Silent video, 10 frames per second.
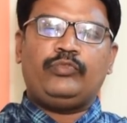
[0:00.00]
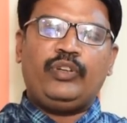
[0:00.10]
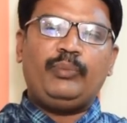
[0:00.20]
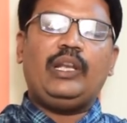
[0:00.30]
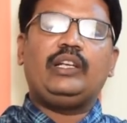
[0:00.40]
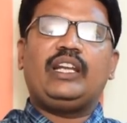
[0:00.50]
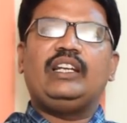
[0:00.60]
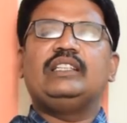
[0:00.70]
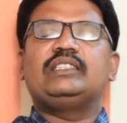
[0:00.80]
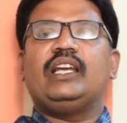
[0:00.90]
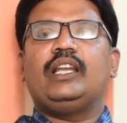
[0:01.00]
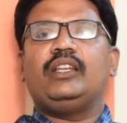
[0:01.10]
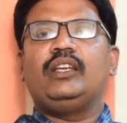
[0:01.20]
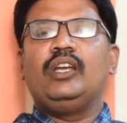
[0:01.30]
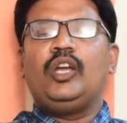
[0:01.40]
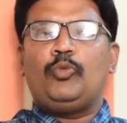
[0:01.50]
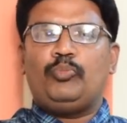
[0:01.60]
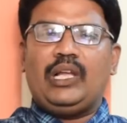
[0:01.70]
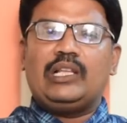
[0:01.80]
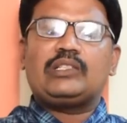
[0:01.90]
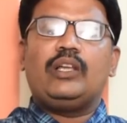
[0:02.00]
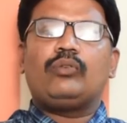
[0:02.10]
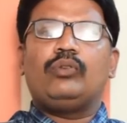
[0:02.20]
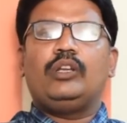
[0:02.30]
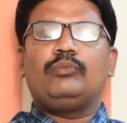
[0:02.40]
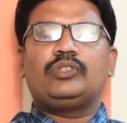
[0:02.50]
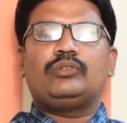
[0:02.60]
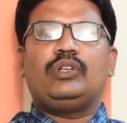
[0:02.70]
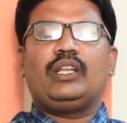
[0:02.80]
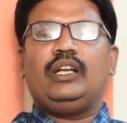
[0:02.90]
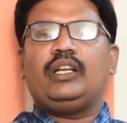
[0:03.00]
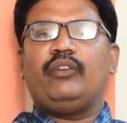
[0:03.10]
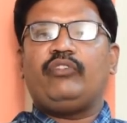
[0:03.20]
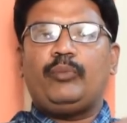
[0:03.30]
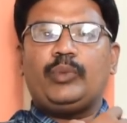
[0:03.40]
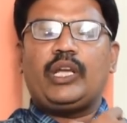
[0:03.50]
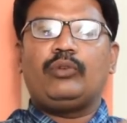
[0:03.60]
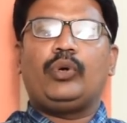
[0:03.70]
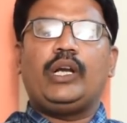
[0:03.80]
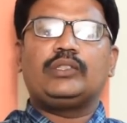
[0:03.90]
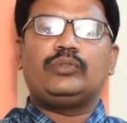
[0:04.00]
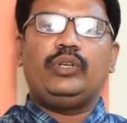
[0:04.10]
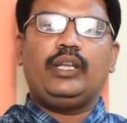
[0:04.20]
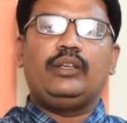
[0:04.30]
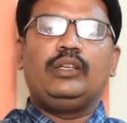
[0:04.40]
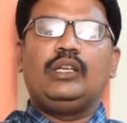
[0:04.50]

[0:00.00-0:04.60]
ఫిమేల్ టెండెన్సీ అనేది మేల్స్లో ఎక్కువ కనిపిస్తూ ఉంటుంది అంటే ఫెమినైన్ వాయిస్ ఉండి